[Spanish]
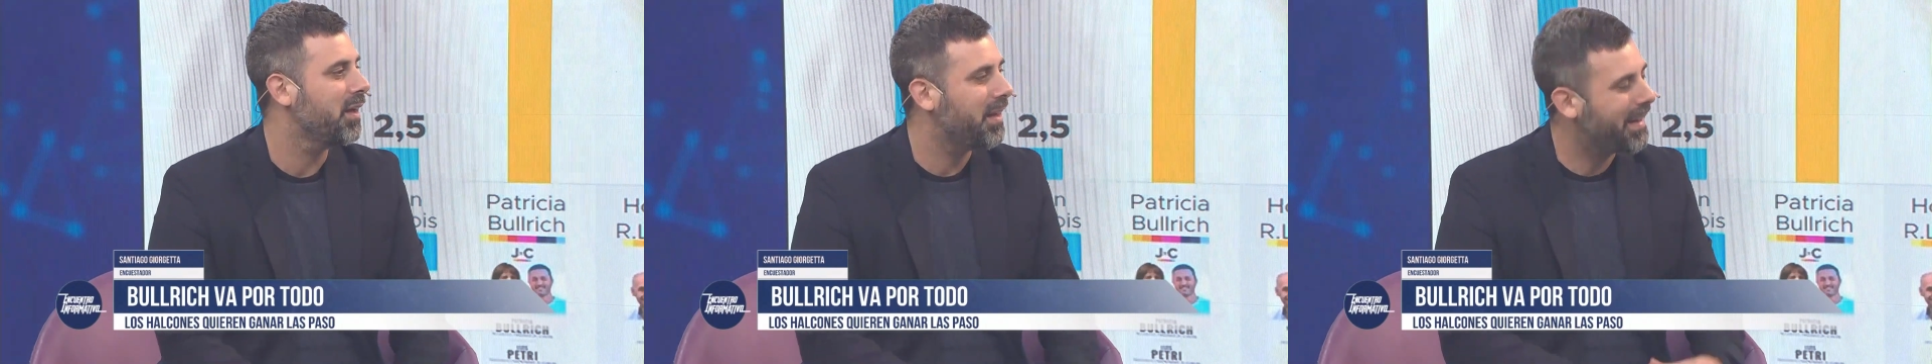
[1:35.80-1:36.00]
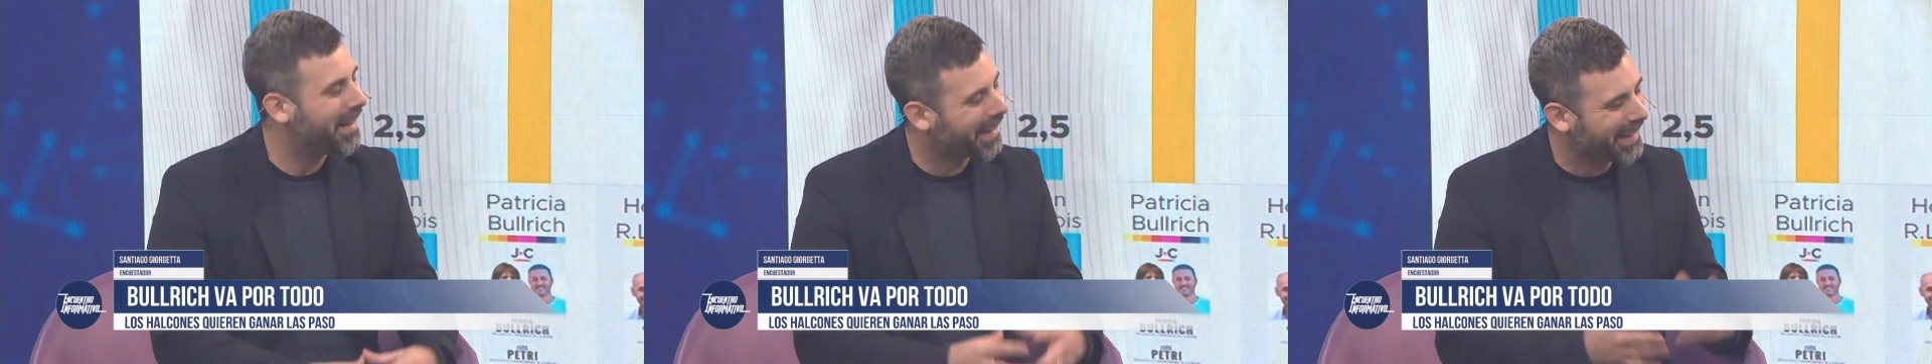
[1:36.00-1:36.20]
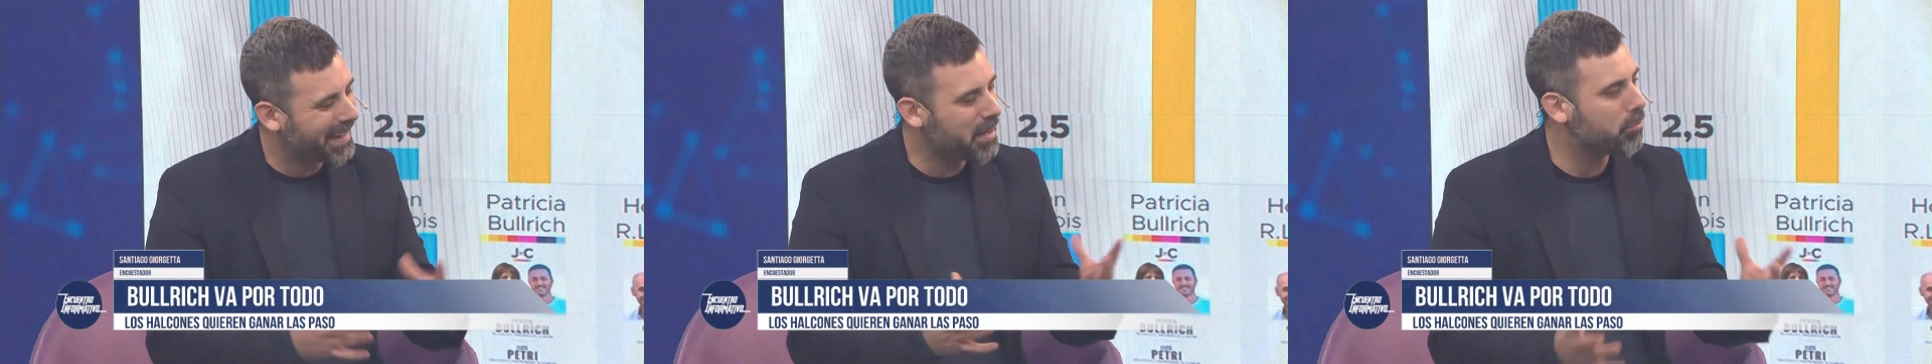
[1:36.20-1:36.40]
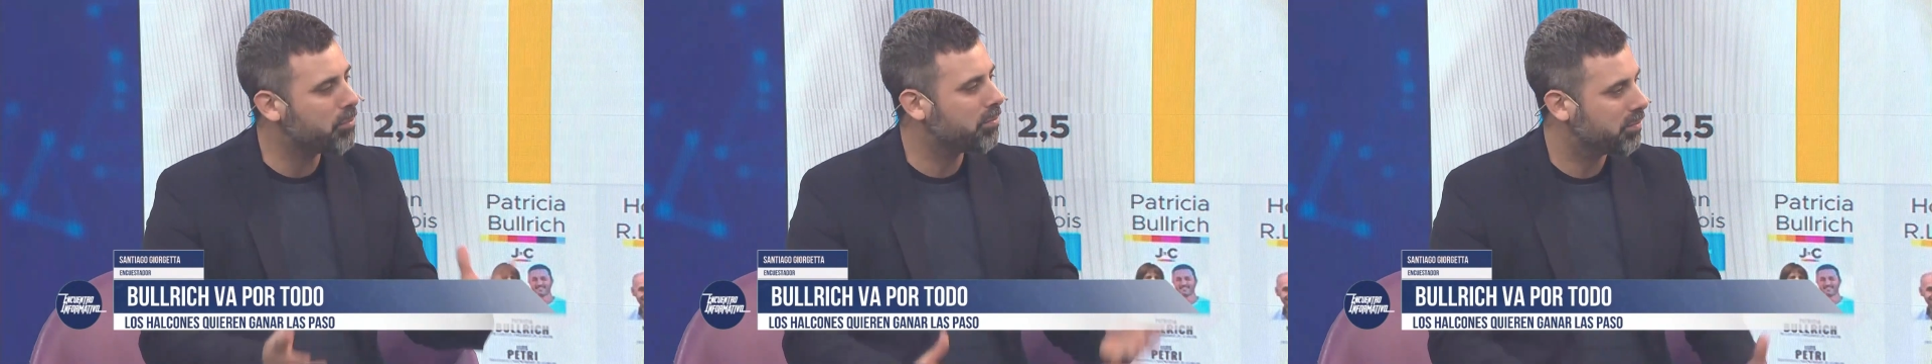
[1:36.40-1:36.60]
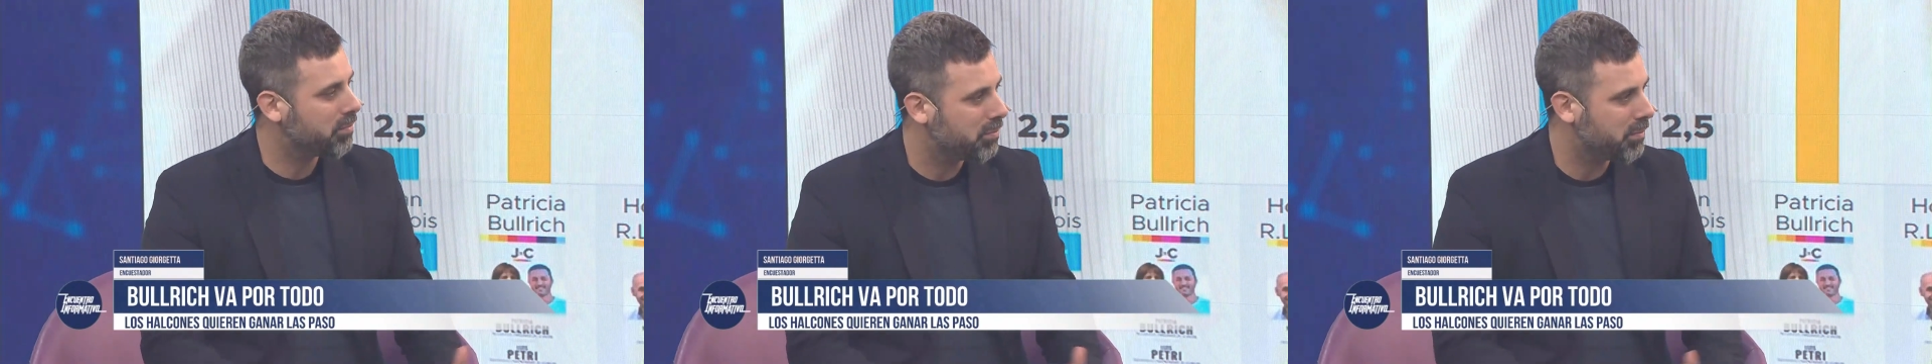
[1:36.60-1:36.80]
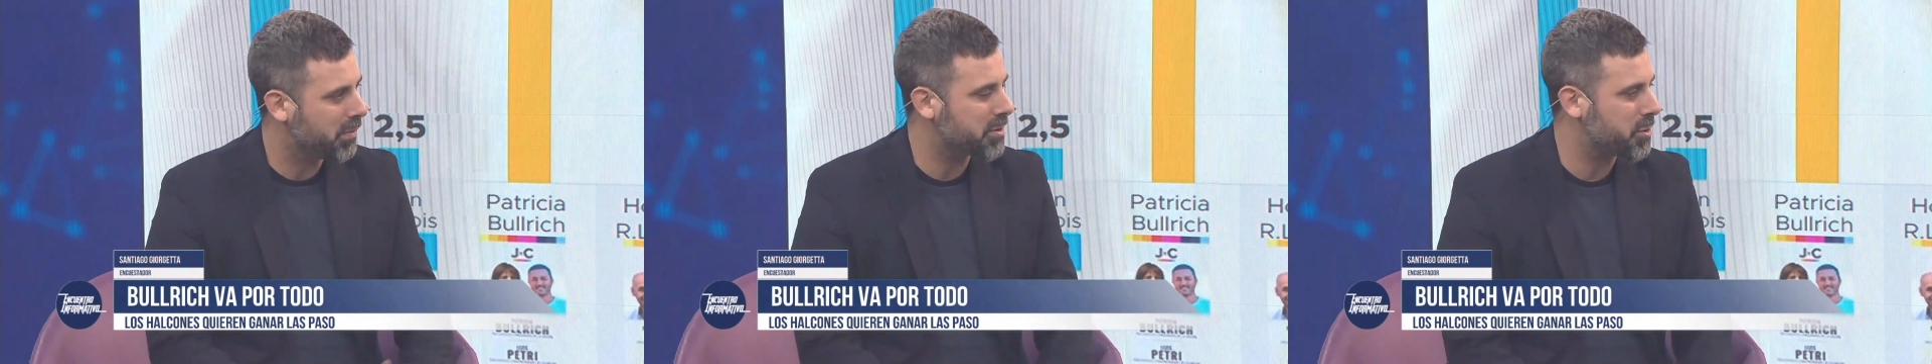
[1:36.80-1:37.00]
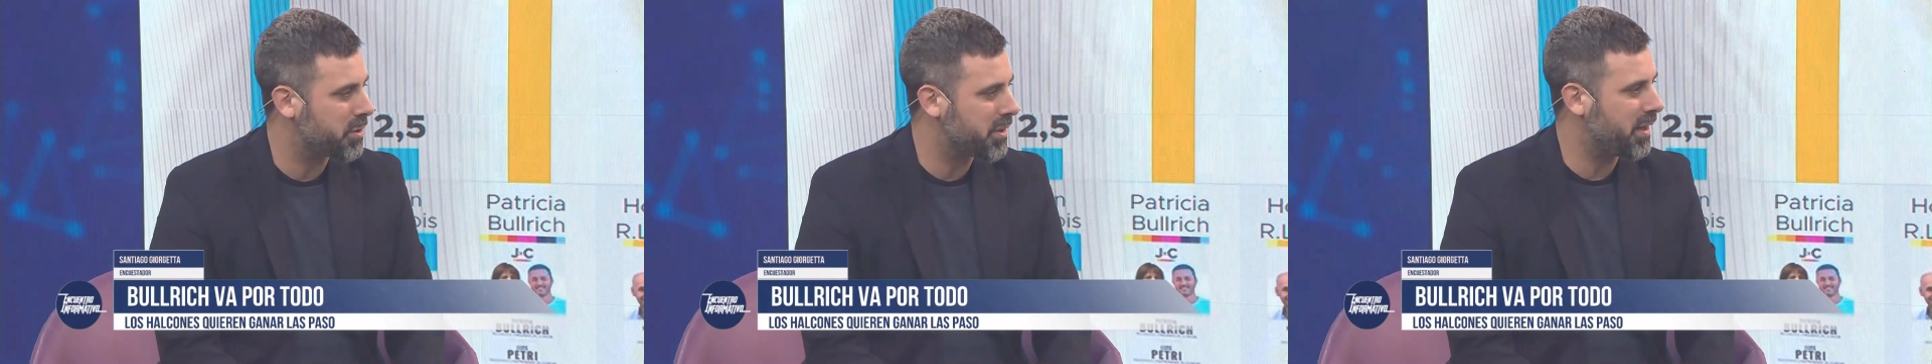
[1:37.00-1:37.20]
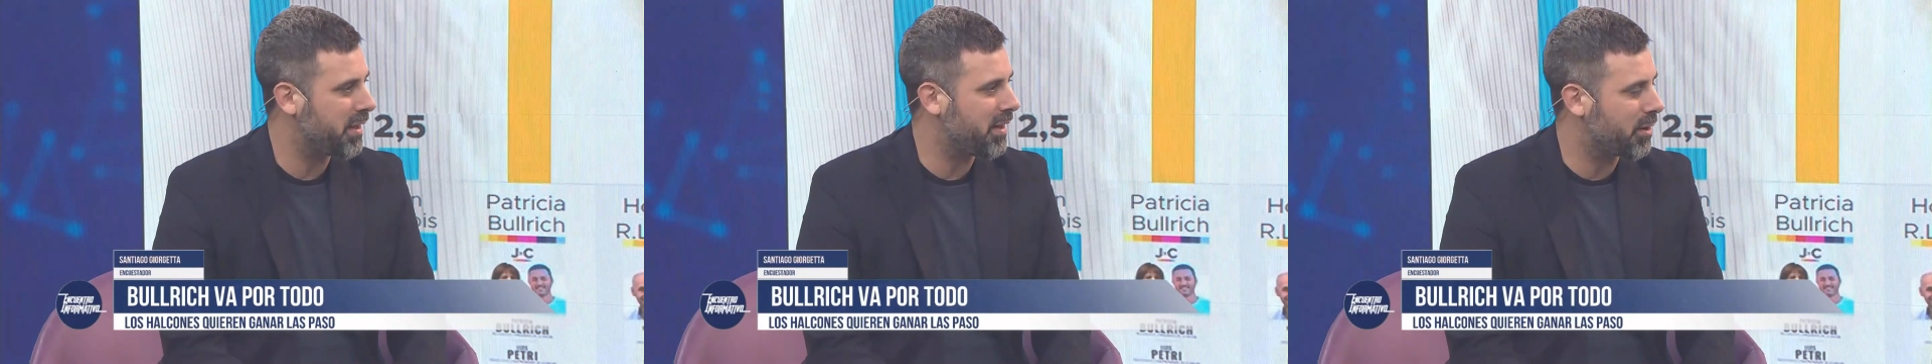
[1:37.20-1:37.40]
La gran
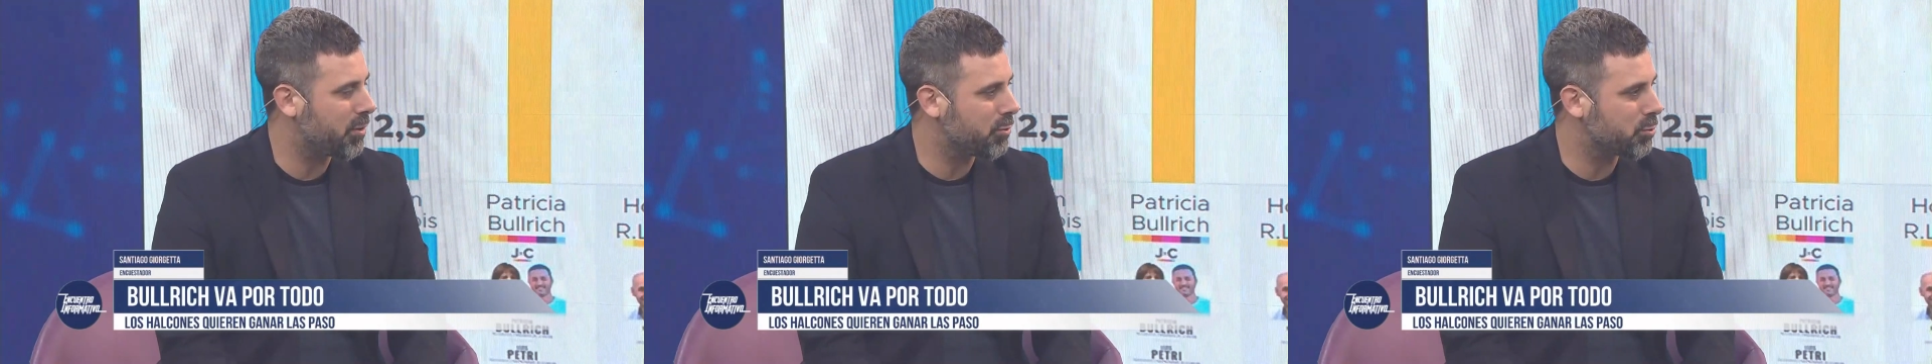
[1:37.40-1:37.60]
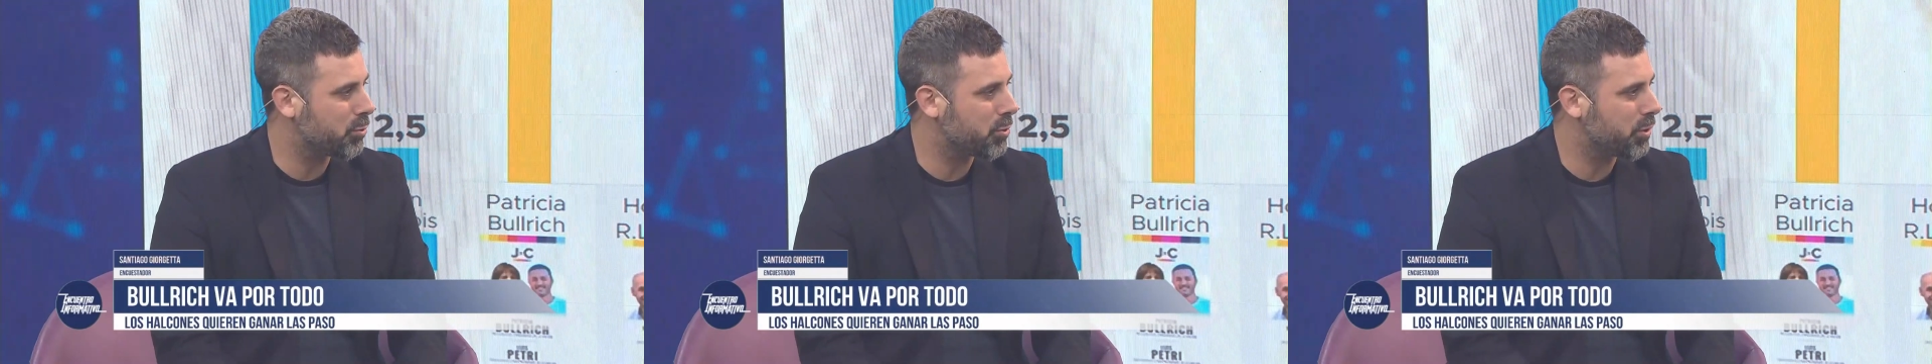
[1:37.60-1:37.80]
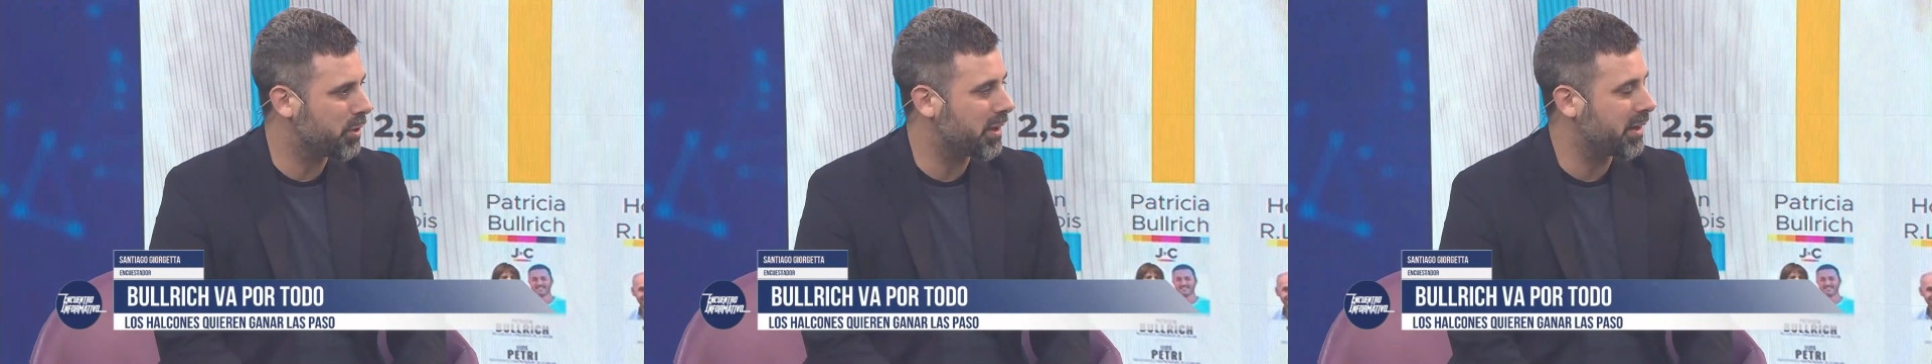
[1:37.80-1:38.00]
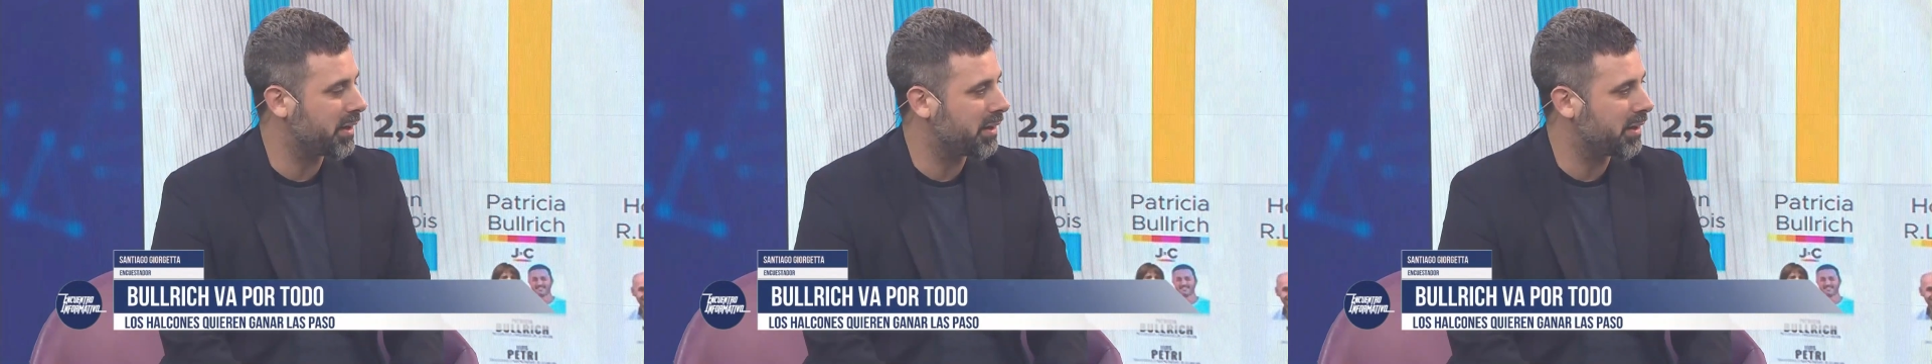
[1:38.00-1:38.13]
mayoría de las consultoras